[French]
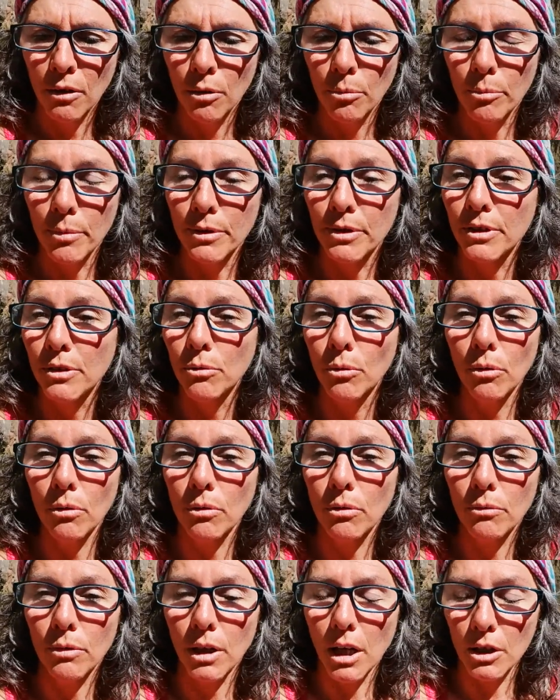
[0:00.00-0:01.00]
Mais
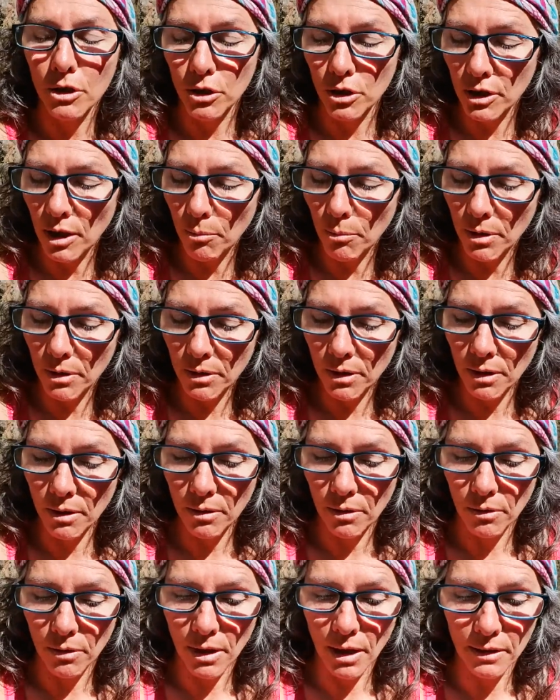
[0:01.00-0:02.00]
sinon, voilà, j'ai jamais
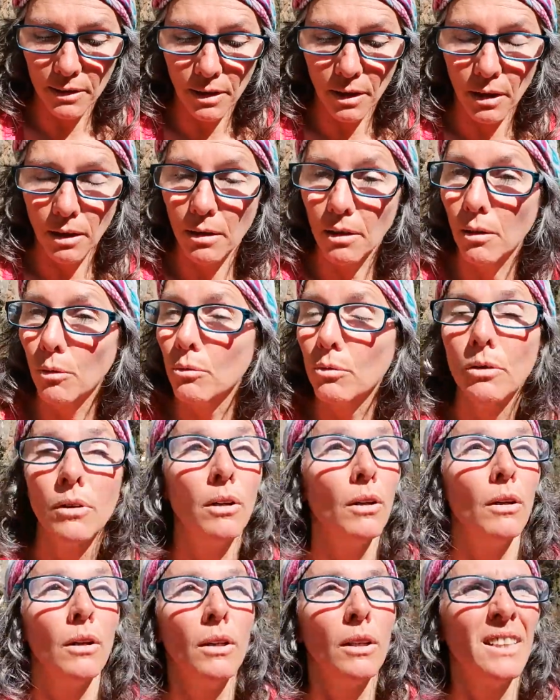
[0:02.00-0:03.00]
été quelqu'un là. Où...
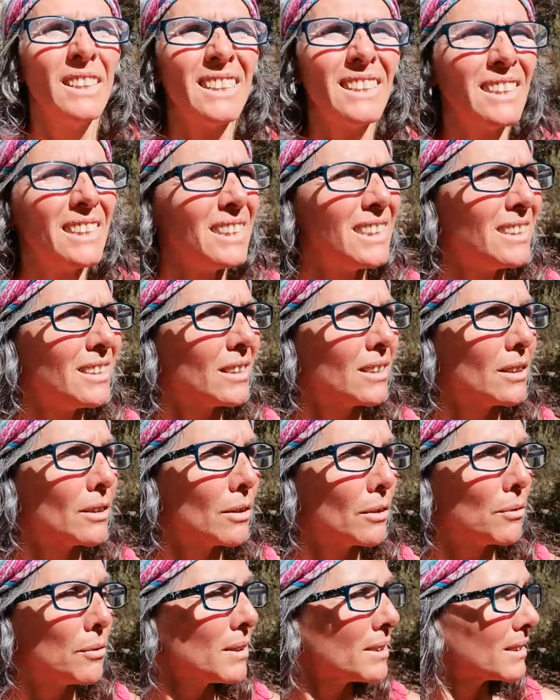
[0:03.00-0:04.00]
Ici,
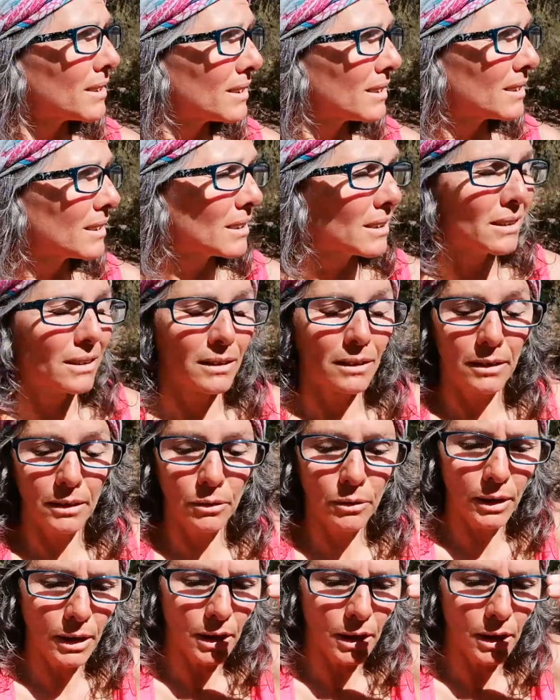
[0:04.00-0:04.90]
en fait, c'est une